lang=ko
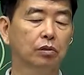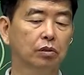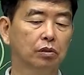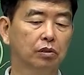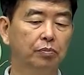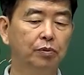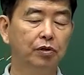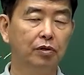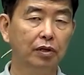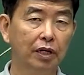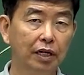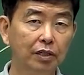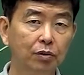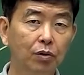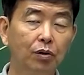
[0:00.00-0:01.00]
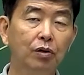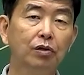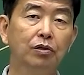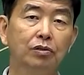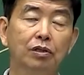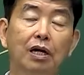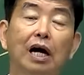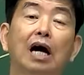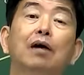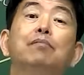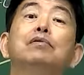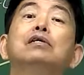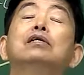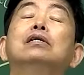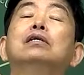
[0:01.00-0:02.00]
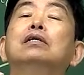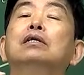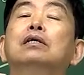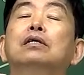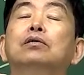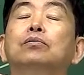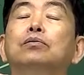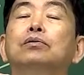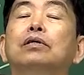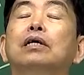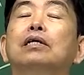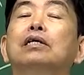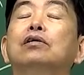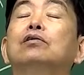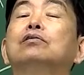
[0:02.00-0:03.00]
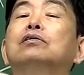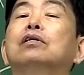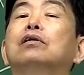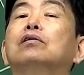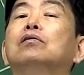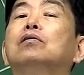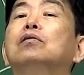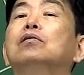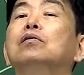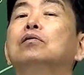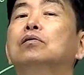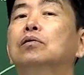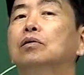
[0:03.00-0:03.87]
급여를 해도 이것을 아미노산의 형태로